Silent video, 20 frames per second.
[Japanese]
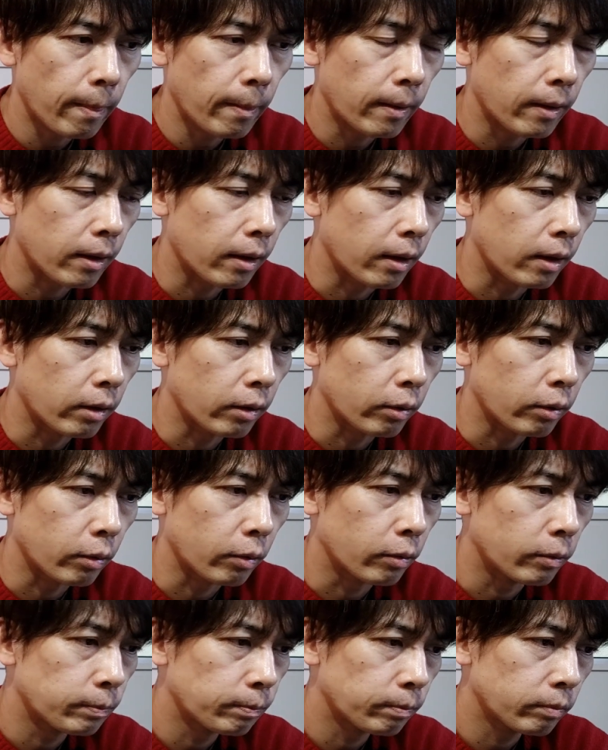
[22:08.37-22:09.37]
えーと、
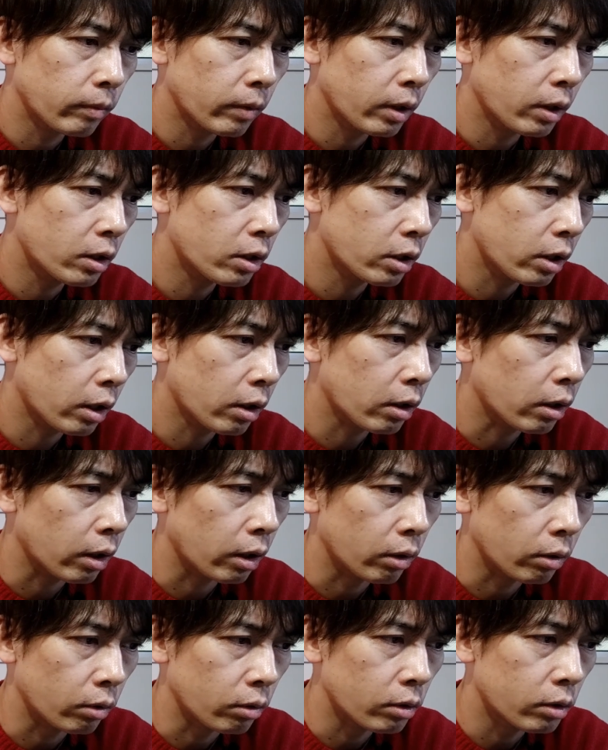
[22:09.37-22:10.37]
四角形
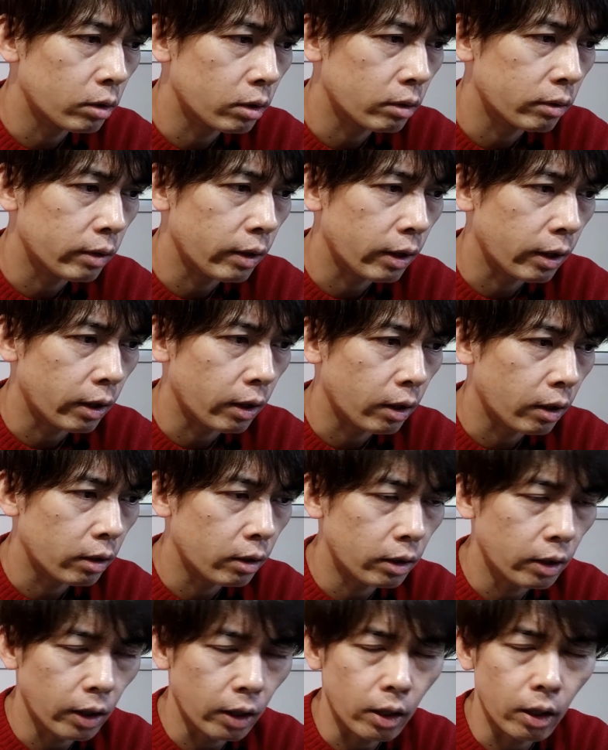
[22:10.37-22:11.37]
の
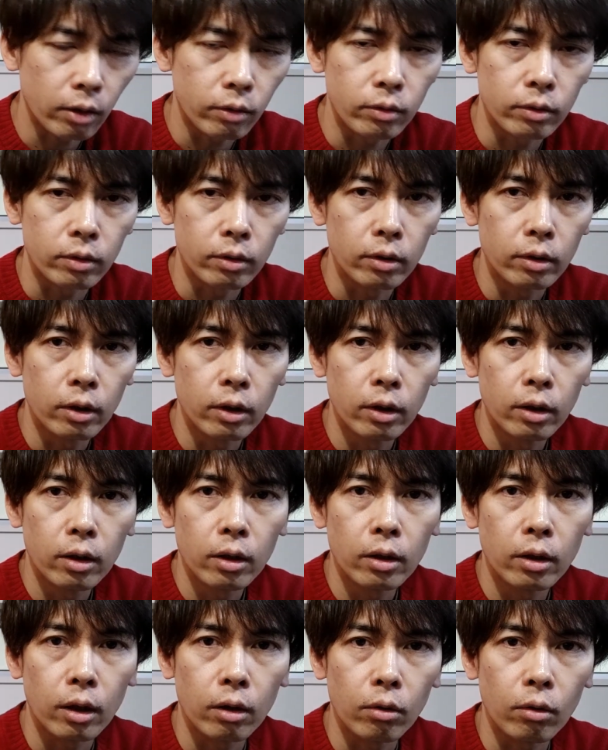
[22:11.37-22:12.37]
スクエアイヤカフ
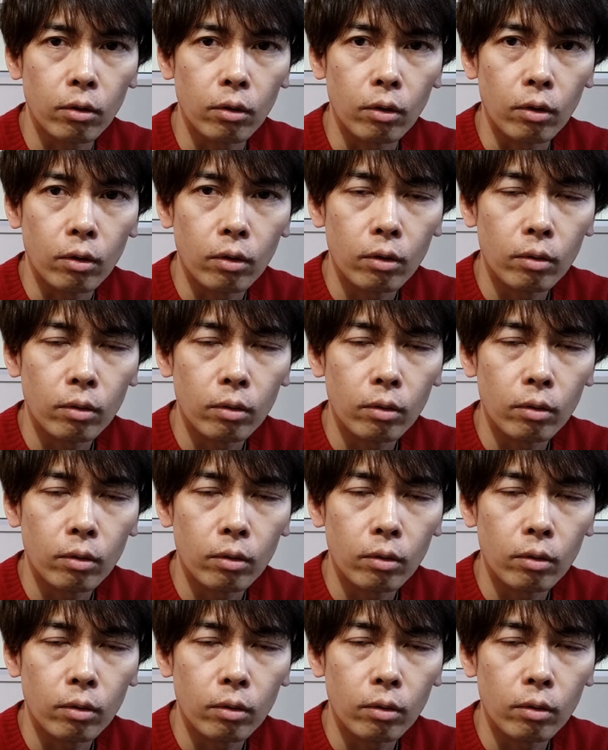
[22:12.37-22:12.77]
だと、